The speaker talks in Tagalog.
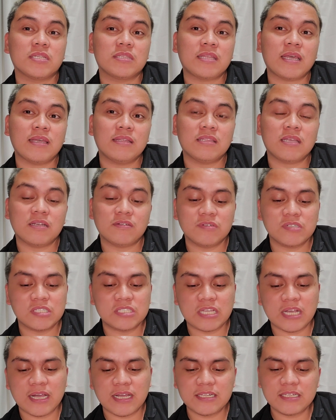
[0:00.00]
Taytay
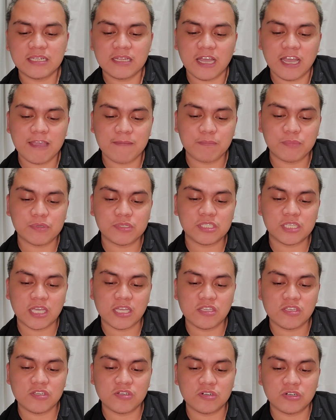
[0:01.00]
Rizal. Hi po sa
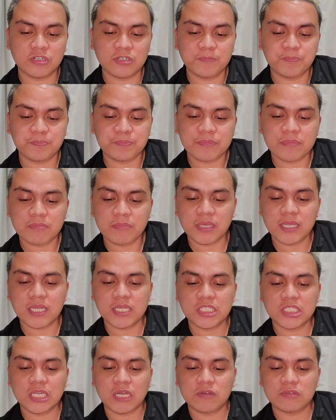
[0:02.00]
inyo, mega
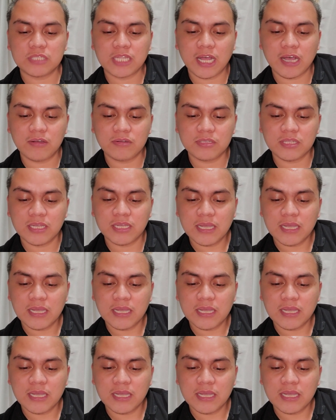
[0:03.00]
shout out.